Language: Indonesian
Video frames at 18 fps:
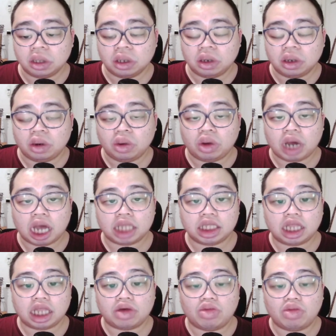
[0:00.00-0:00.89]
Lu
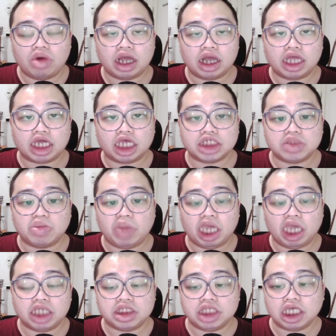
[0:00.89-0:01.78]
kata gue ngecast
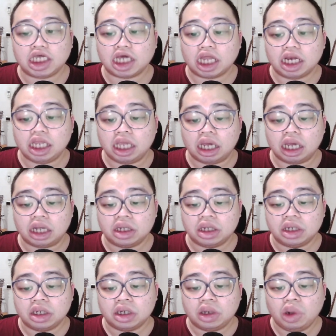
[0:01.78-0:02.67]
magic kali ya.
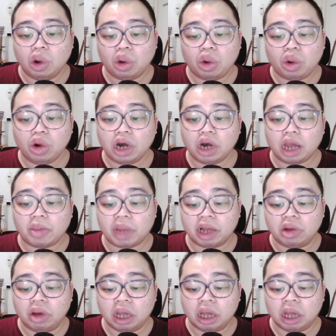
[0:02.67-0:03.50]
Dukun apa gue?